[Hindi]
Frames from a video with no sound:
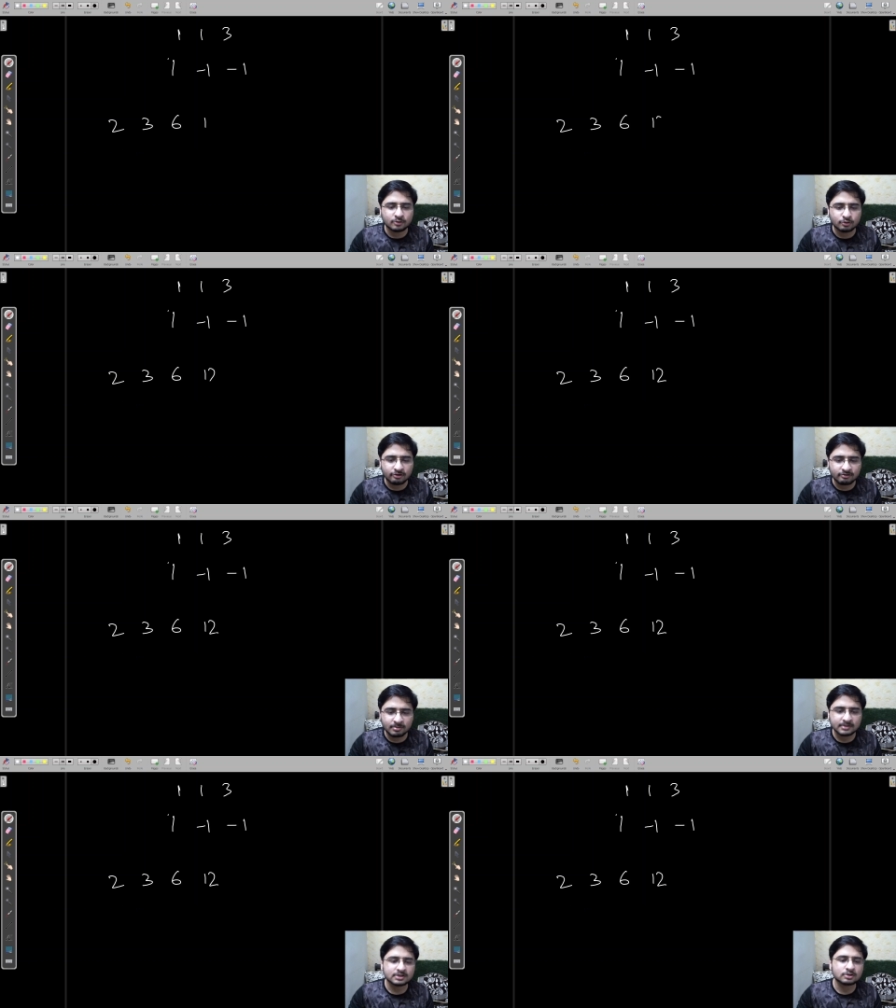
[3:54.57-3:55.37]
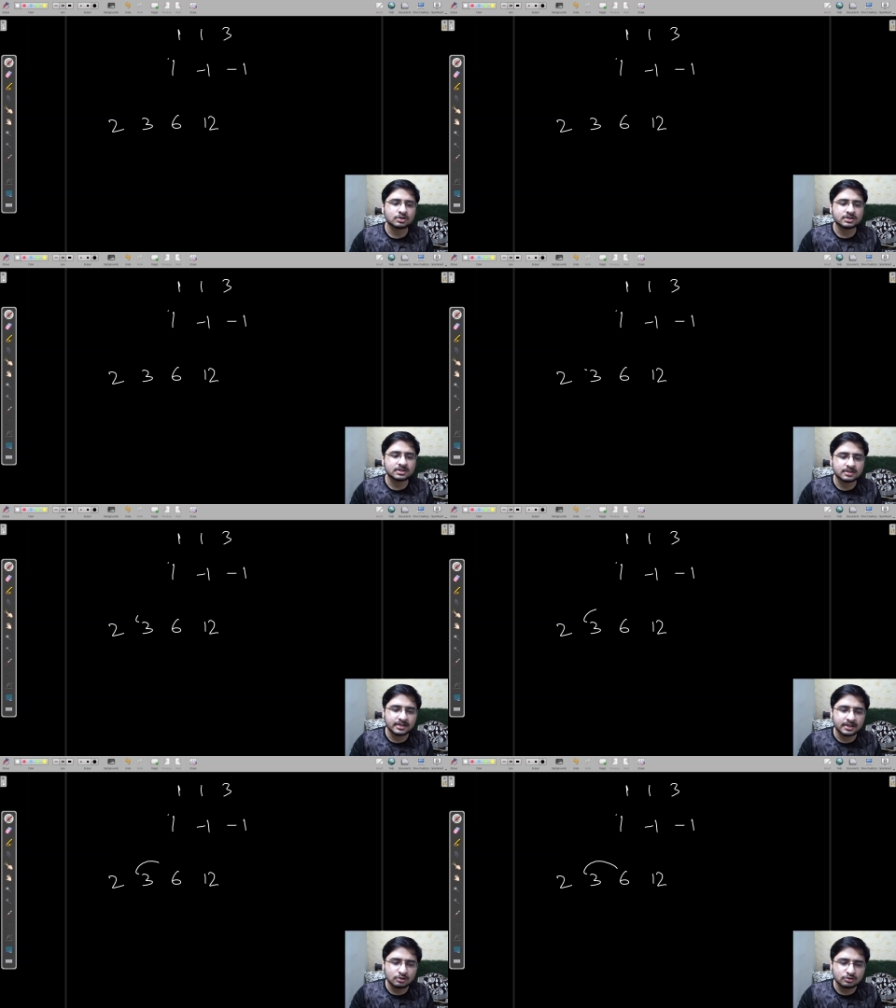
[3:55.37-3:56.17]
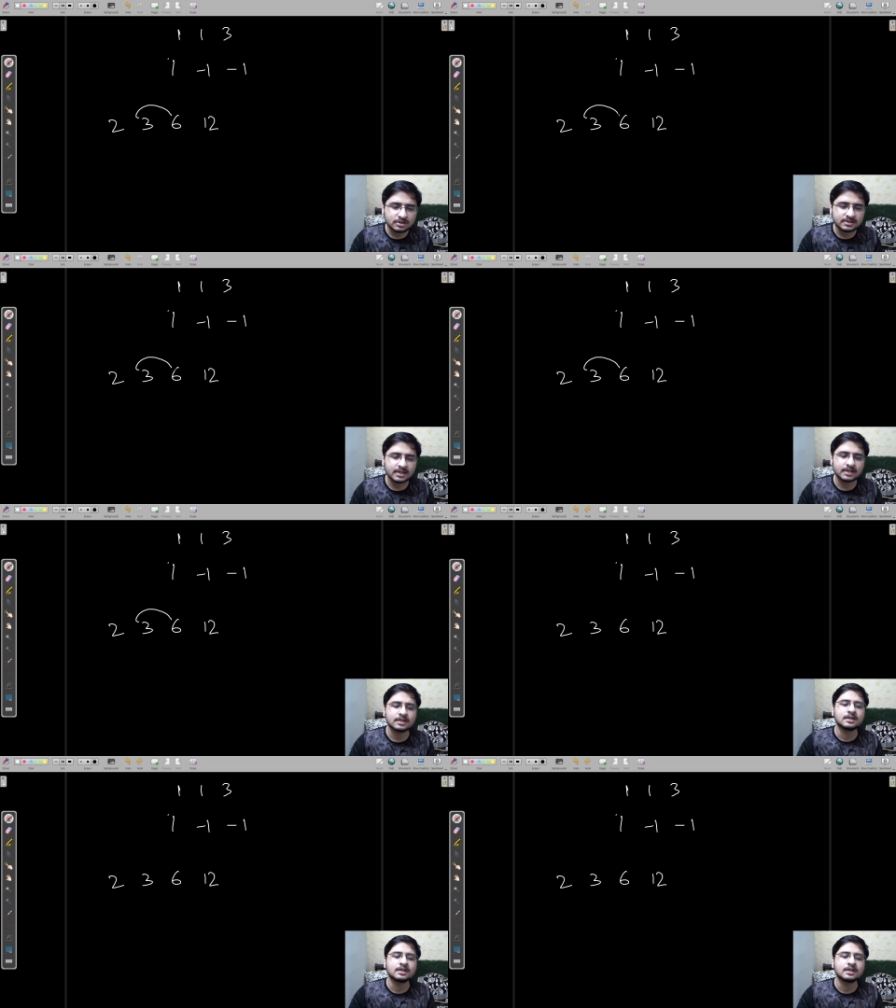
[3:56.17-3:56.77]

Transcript: ट्वेल्व भी प्रेजेंट होना चाहिए थ्री इंटू सिक्स क्या है